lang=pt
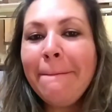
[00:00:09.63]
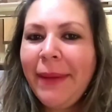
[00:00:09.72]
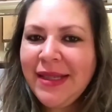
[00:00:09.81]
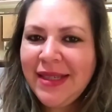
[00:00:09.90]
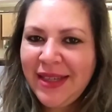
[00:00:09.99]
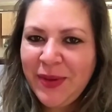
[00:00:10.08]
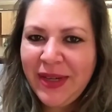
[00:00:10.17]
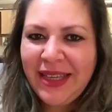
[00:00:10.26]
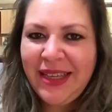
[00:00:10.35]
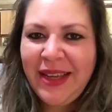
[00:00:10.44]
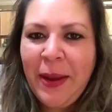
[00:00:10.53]
Passando
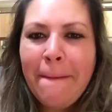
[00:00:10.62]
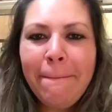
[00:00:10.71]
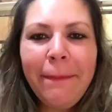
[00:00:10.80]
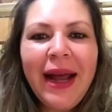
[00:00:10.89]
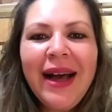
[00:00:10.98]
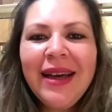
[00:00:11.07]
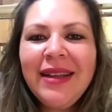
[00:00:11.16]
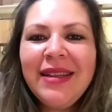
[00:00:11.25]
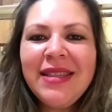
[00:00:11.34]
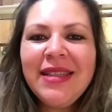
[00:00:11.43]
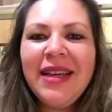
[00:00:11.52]
aqui para
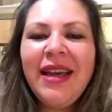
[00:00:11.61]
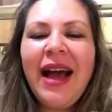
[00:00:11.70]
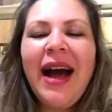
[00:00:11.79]
agradecer